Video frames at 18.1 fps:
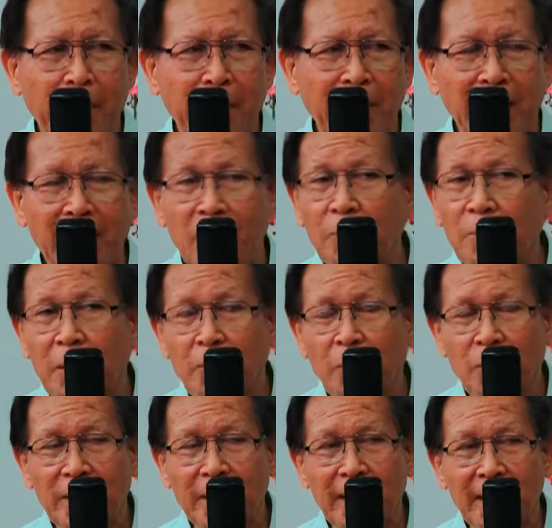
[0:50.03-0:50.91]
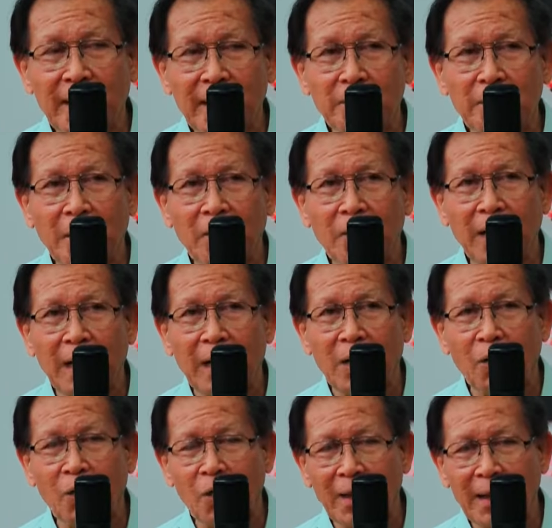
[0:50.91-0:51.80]
Nah itu membuktikan bahwa
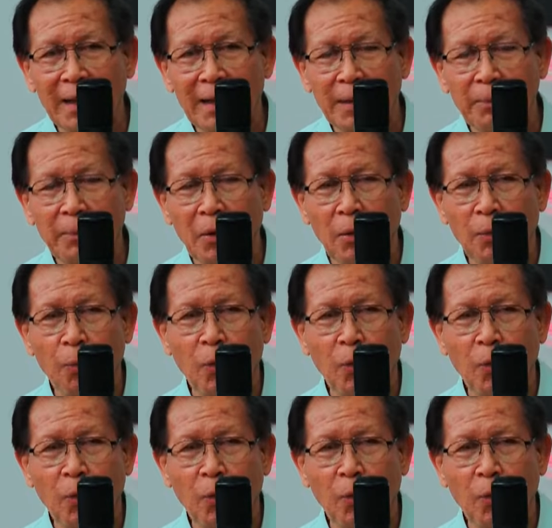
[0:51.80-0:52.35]
kalau orang di bawah